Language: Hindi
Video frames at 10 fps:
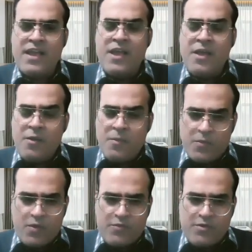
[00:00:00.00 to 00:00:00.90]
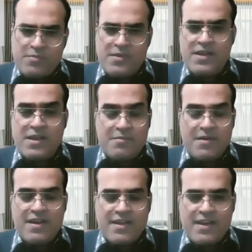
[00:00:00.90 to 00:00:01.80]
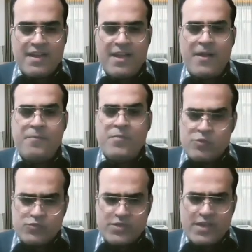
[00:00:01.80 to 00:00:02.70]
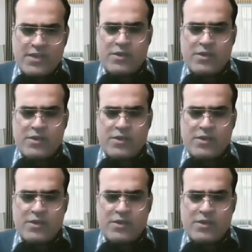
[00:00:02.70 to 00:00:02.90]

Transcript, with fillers: है प्रॉफिट भी कमाल कर गया तो जेन